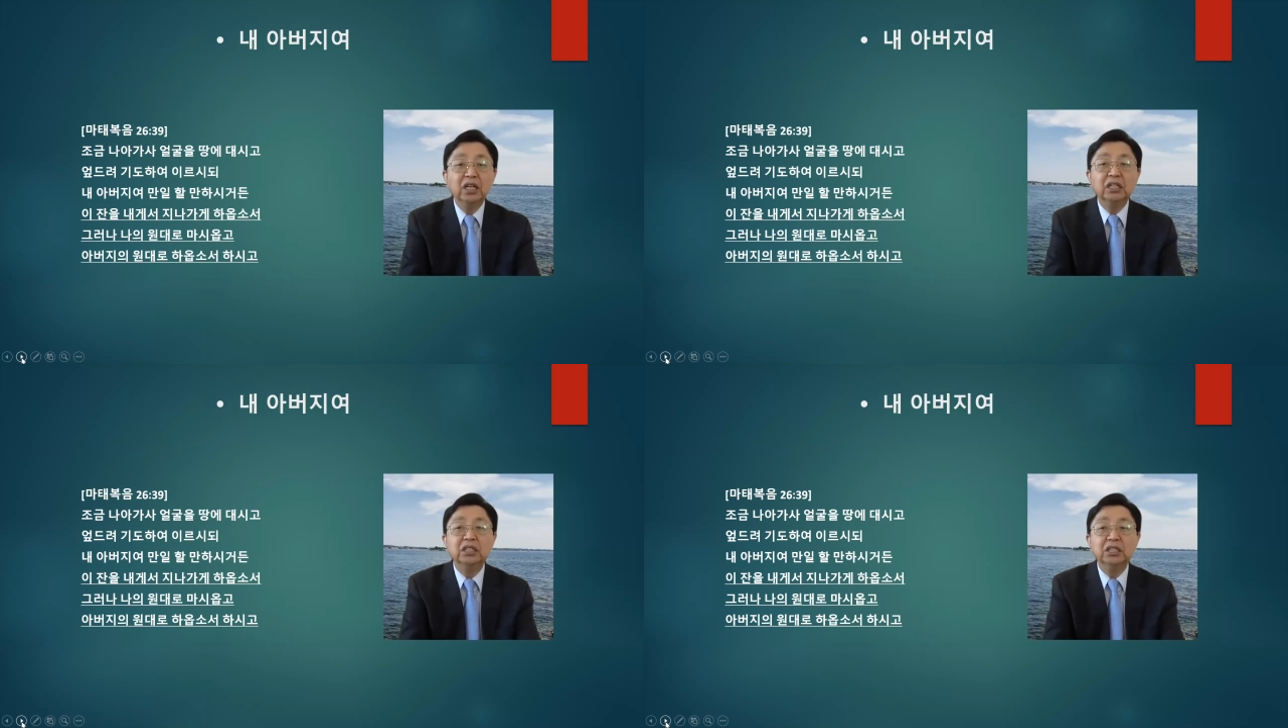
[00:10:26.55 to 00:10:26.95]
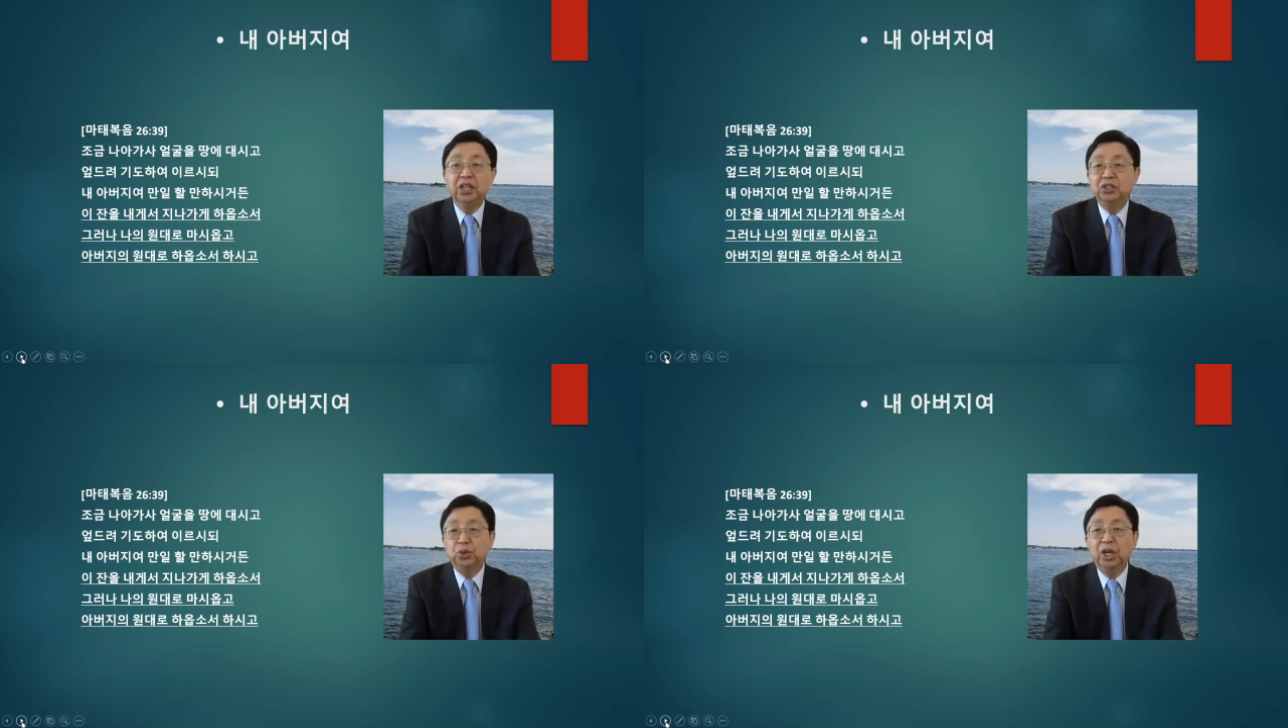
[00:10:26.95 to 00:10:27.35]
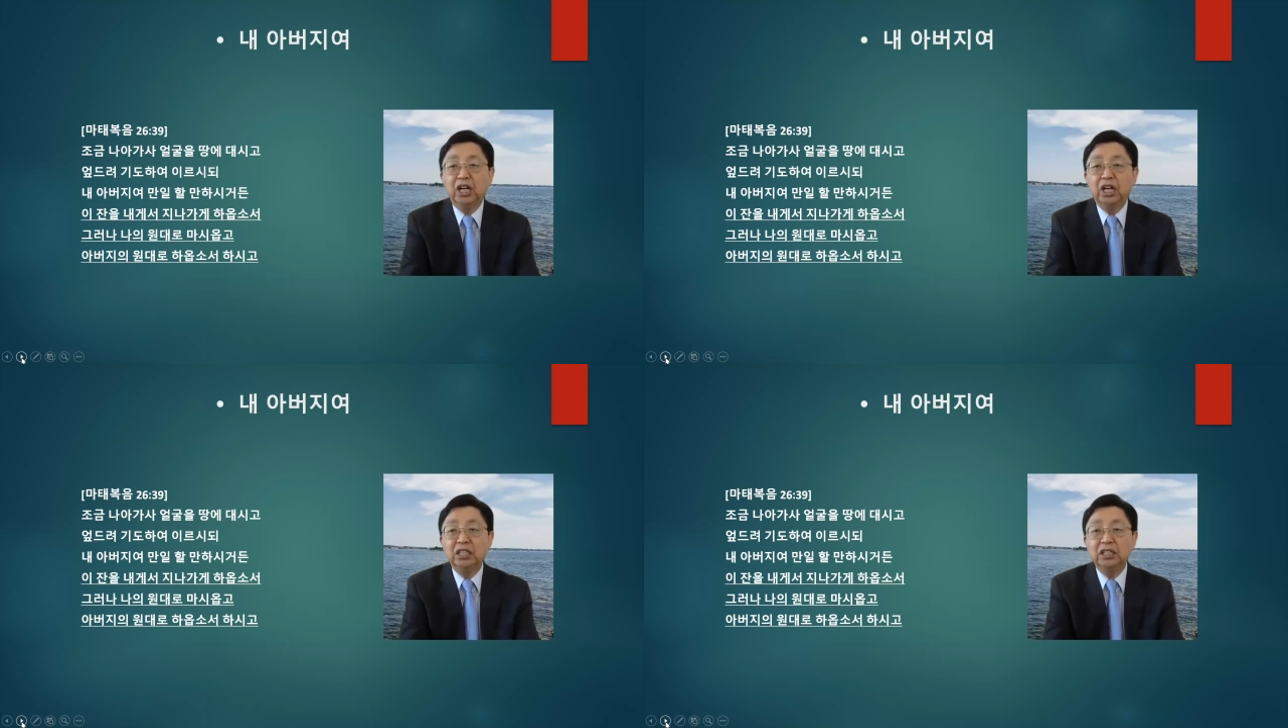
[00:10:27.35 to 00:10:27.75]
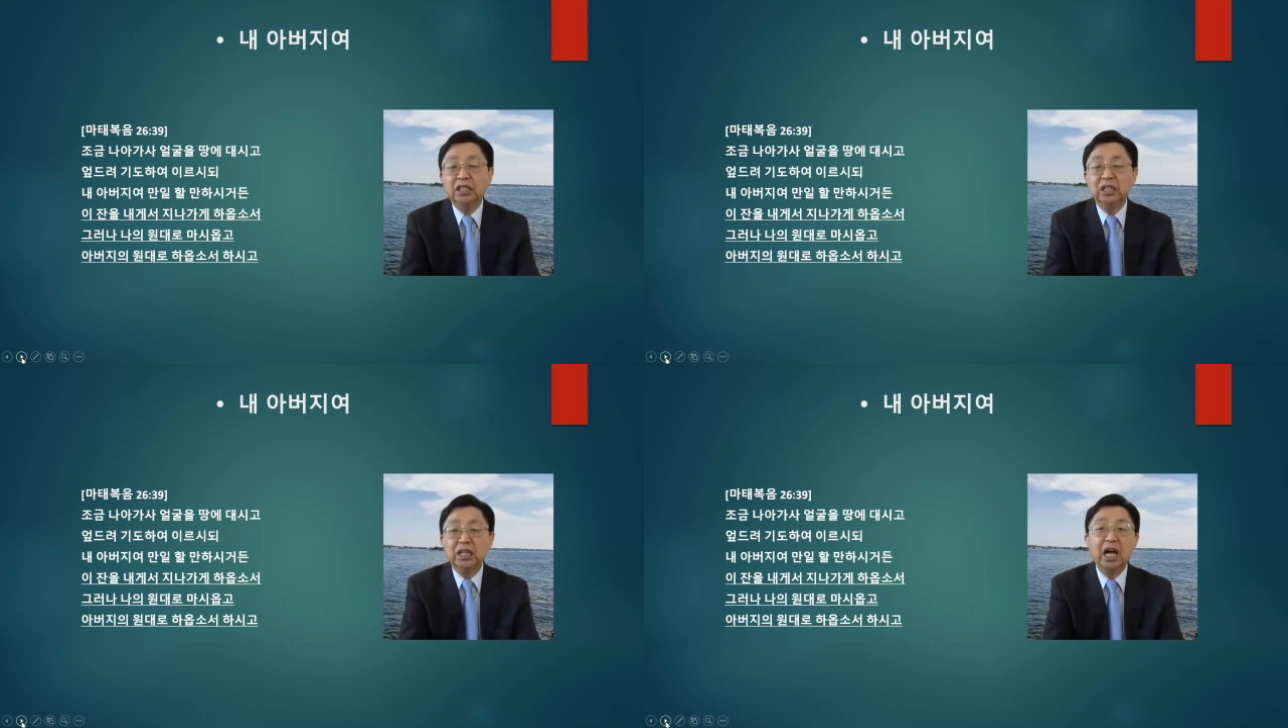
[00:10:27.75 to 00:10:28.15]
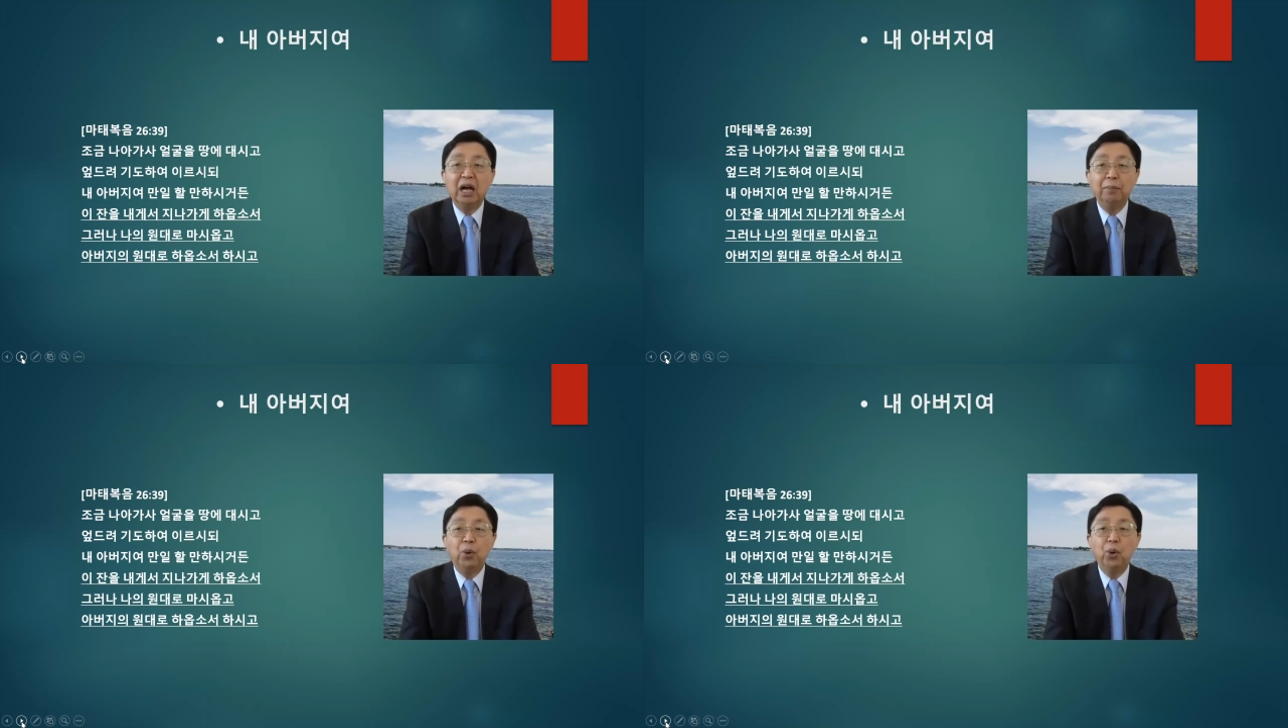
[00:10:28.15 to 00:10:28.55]
그들의 죄까지를
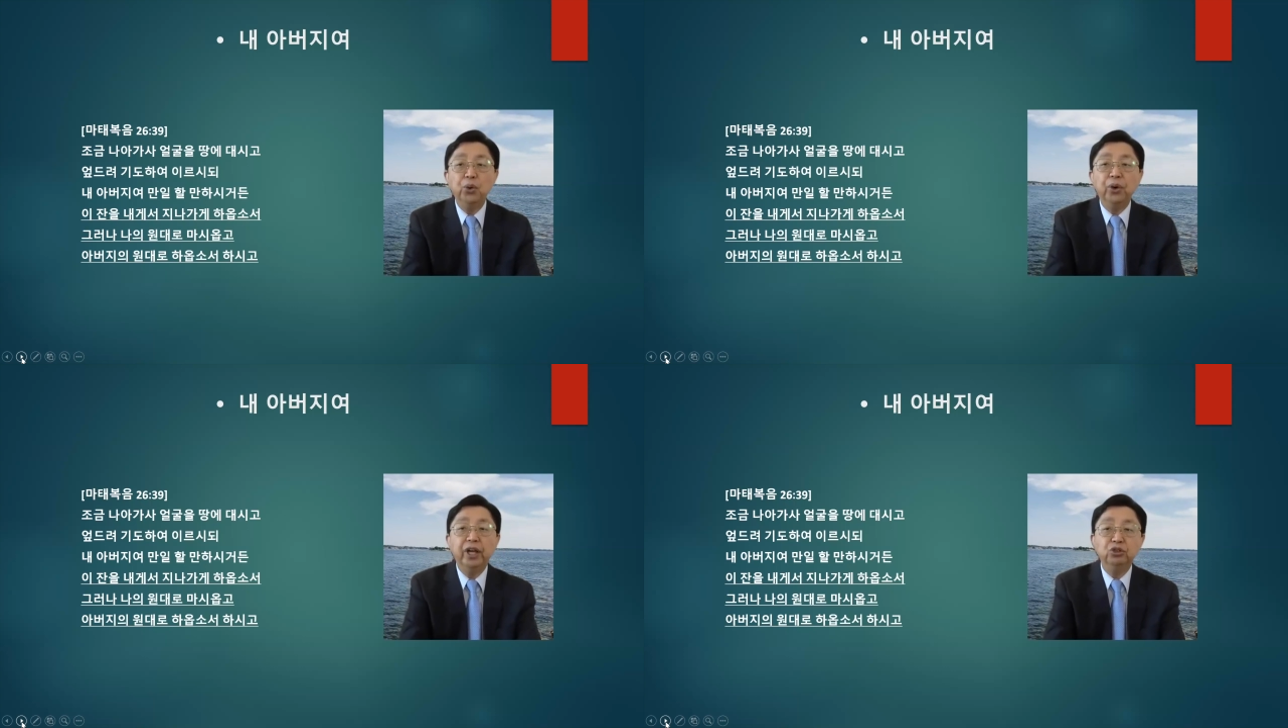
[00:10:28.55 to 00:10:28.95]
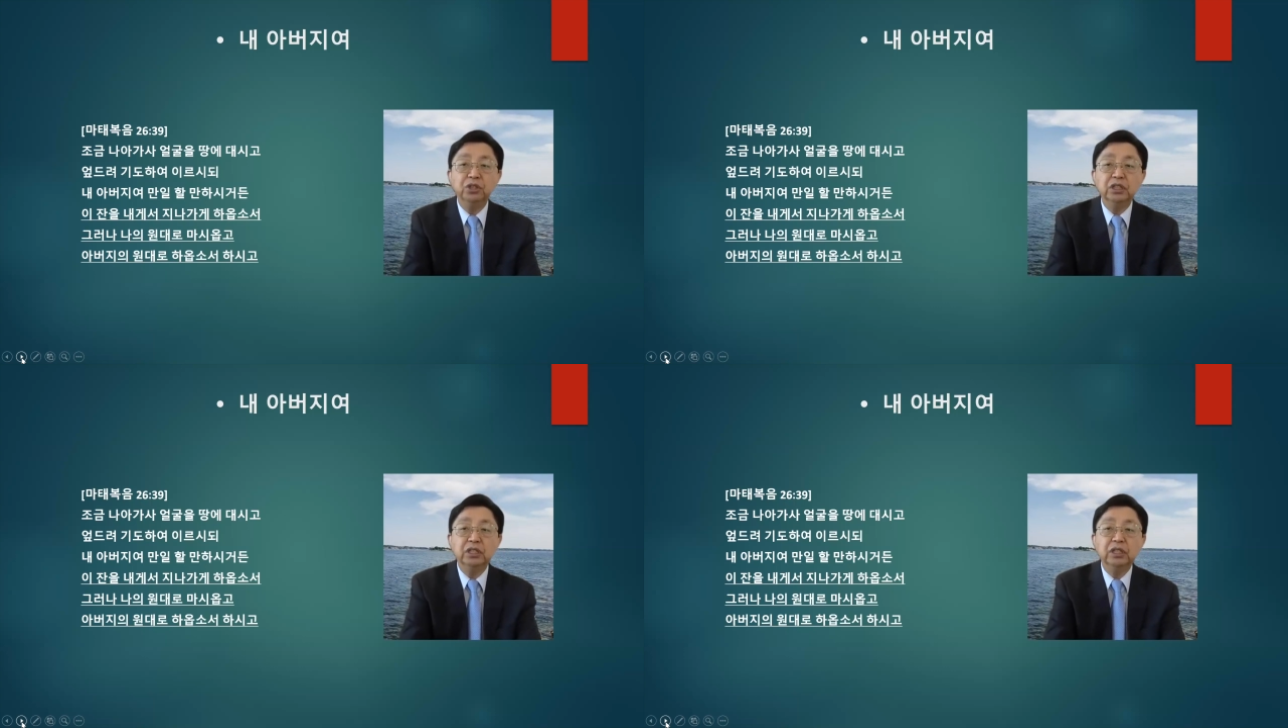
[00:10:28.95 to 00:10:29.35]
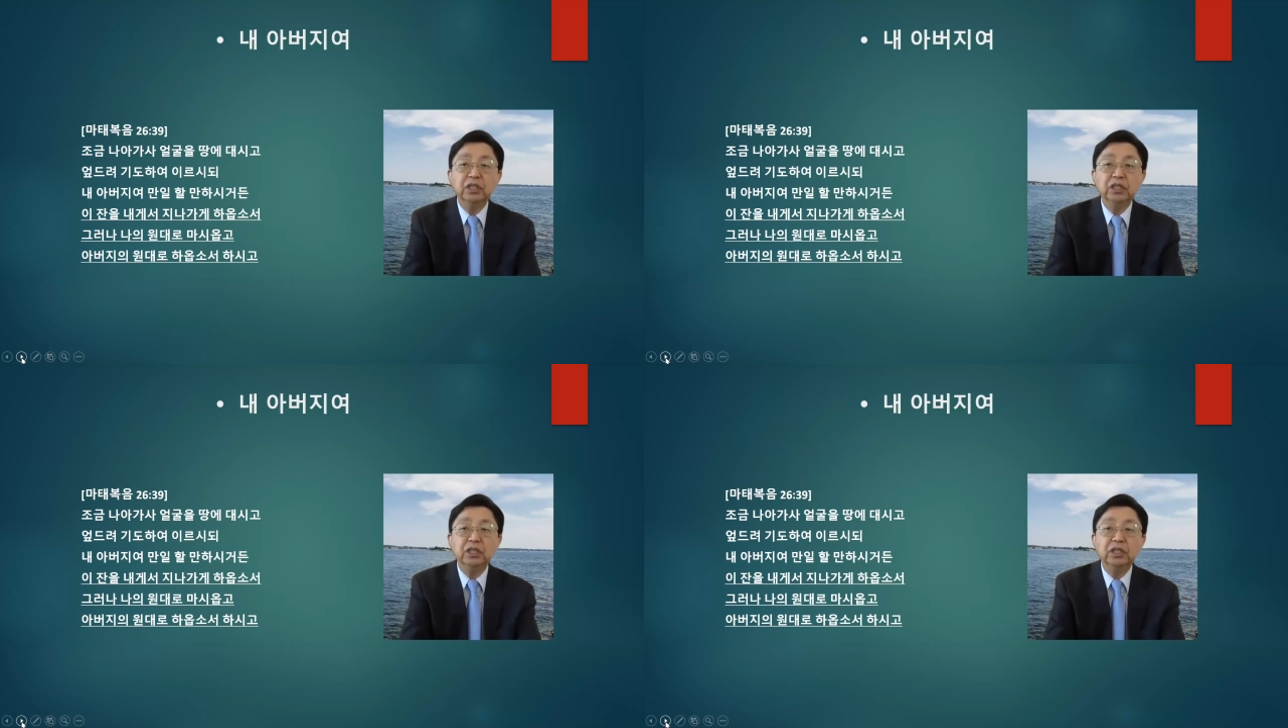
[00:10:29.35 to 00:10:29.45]
다 포용해 주는